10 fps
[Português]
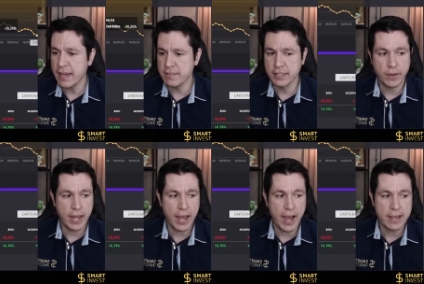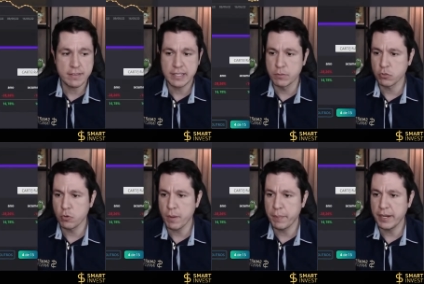Então, em reais, estamos com
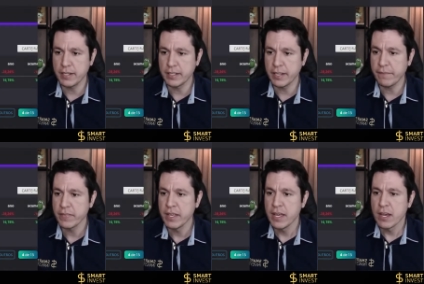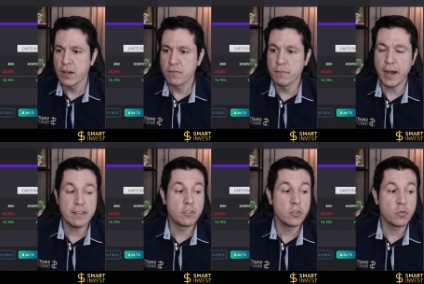uma perda de
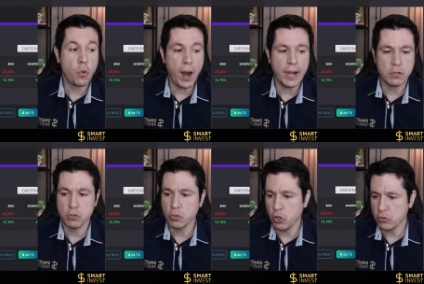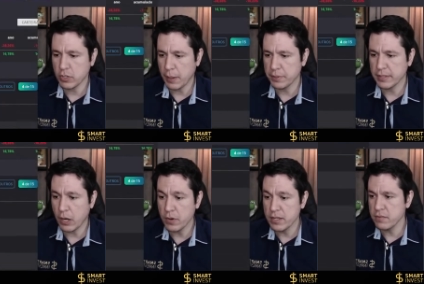mais de um quarto do nosso
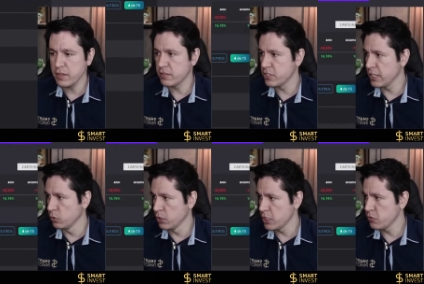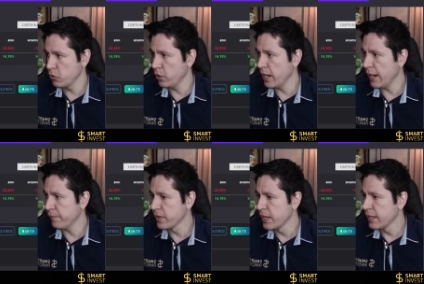capital investido. Se a gente for
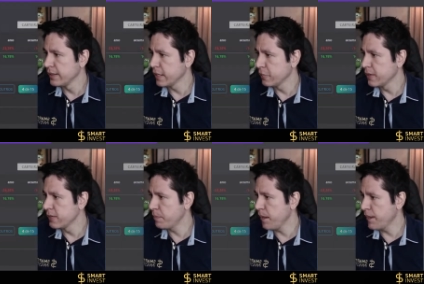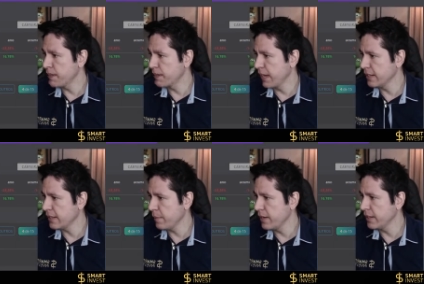olhar nas principais
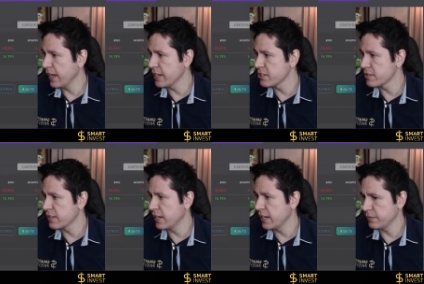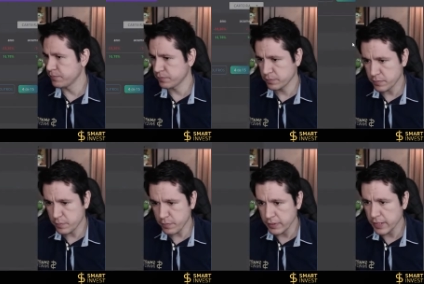rentabilidades da,
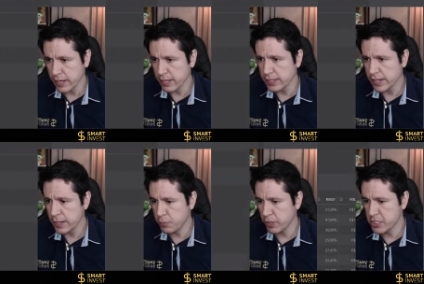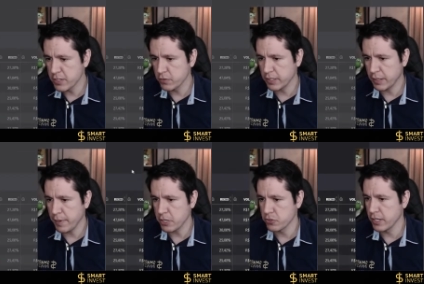da carteira por ativos, está aqui
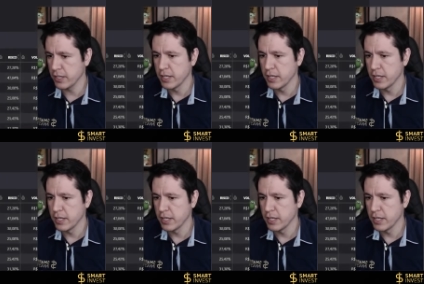embaixo, né?